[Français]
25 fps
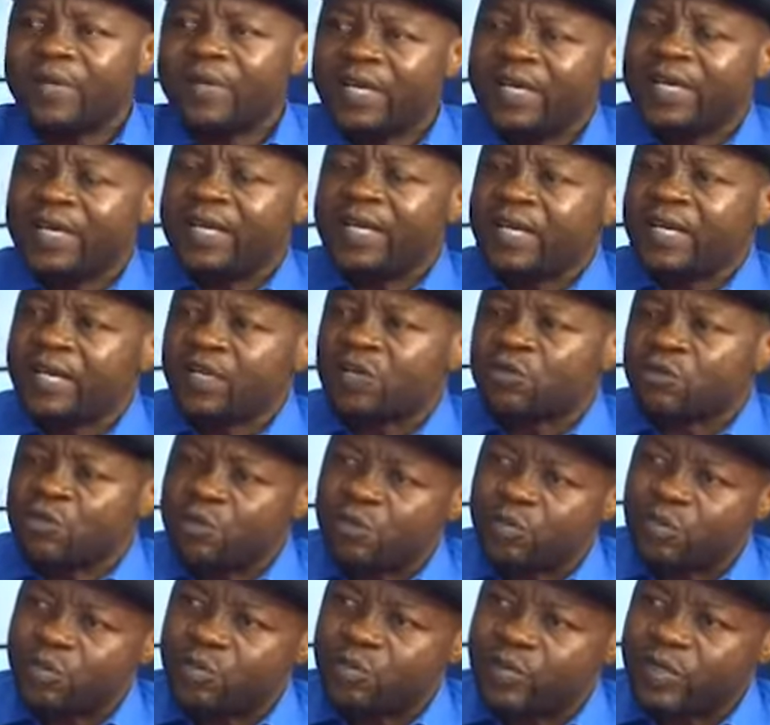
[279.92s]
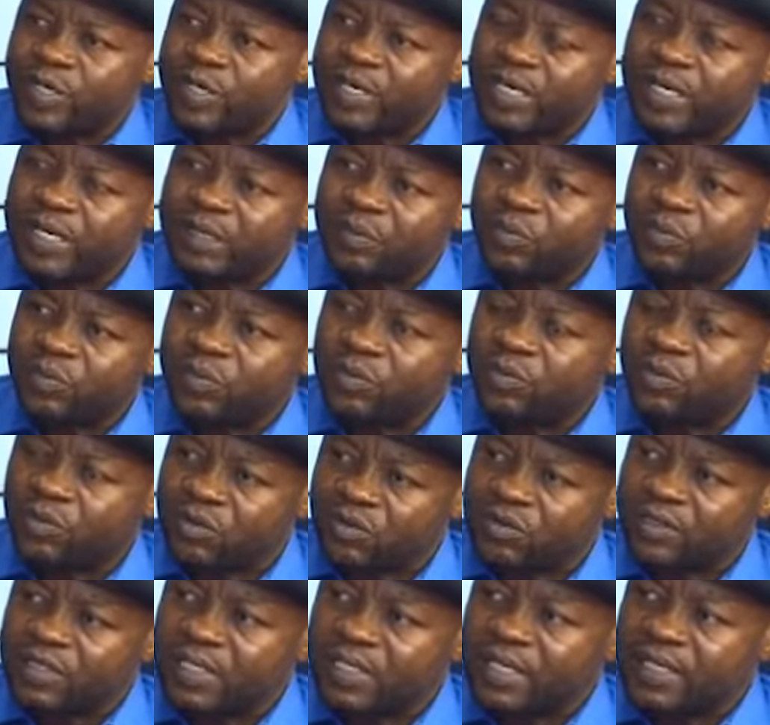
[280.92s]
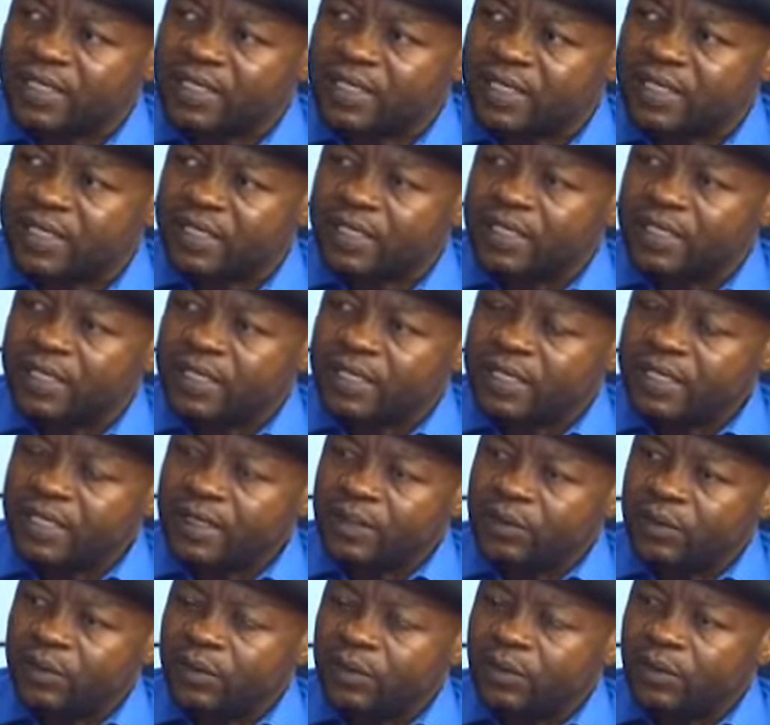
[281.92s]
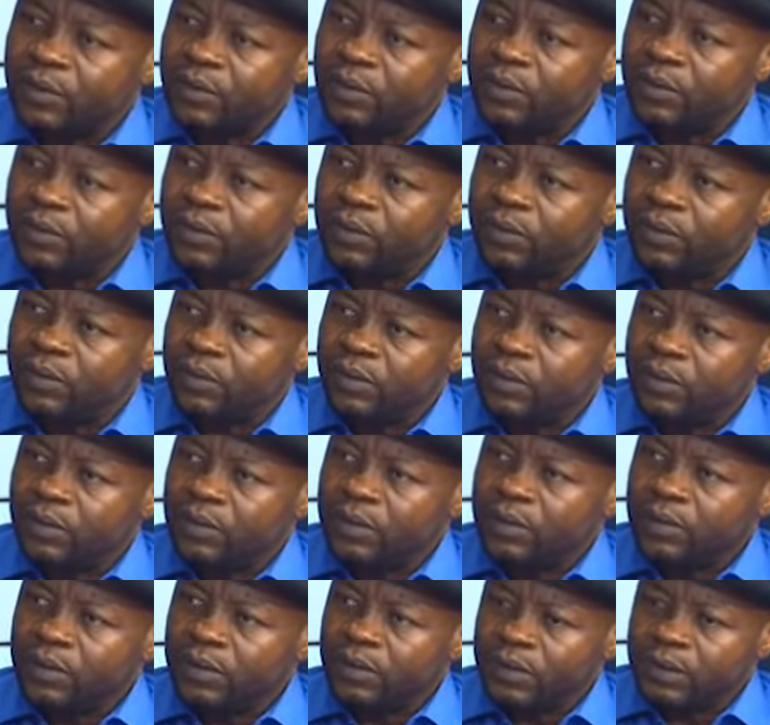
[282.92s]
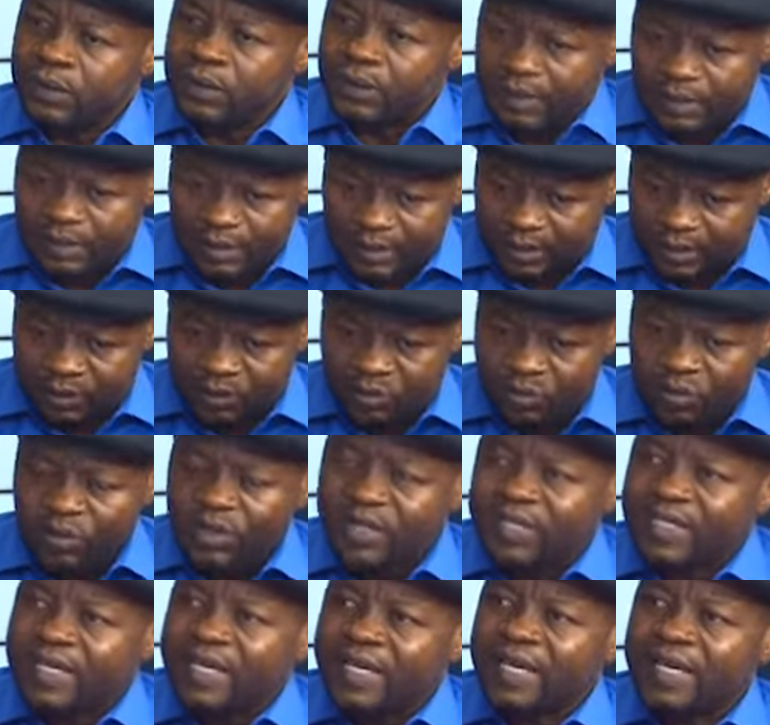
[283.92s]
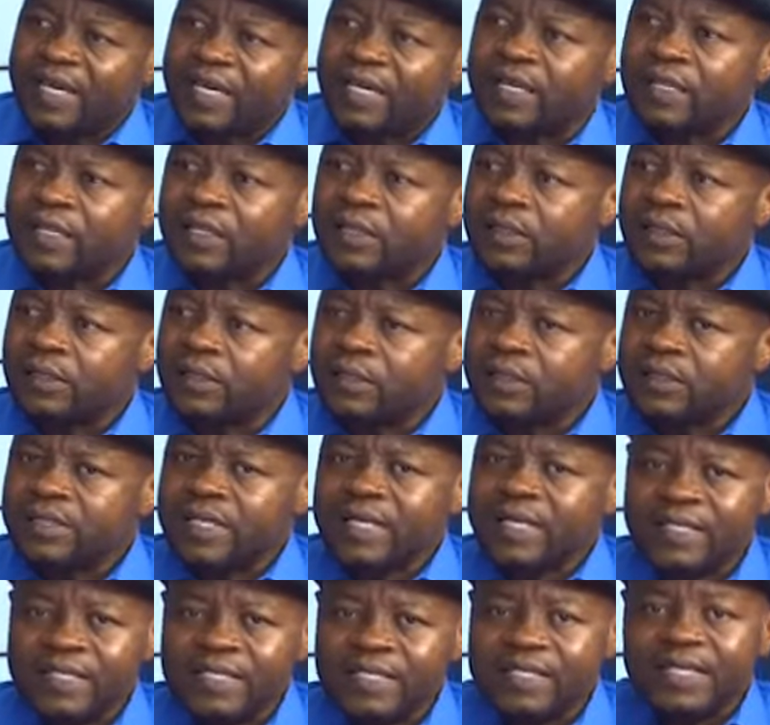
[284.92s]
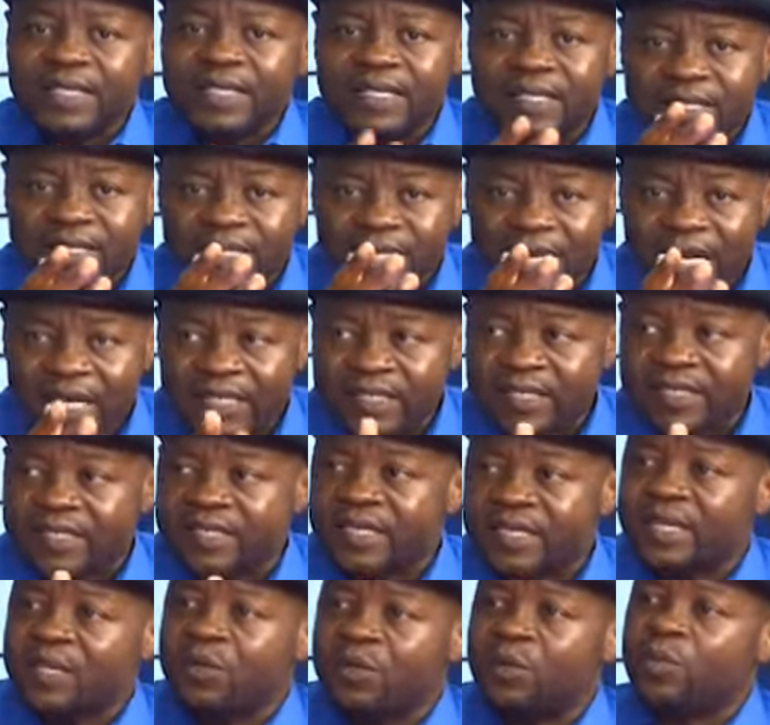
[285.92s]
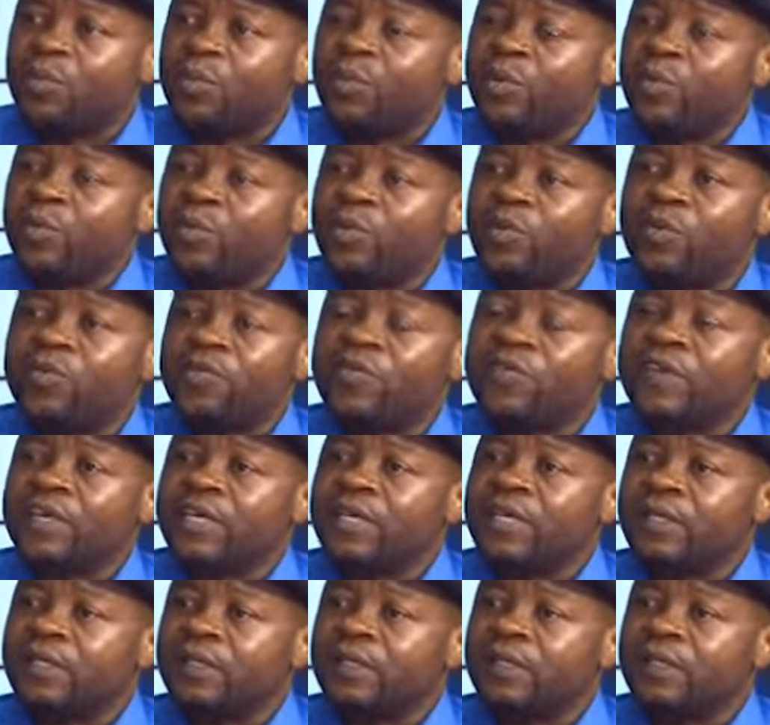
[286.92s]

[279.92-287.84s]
la réaction populaire pour constater la liesse populaire. Euh, sur le terrain. C'est-à-dire, c'est ça, c'est ce que le peuple veut.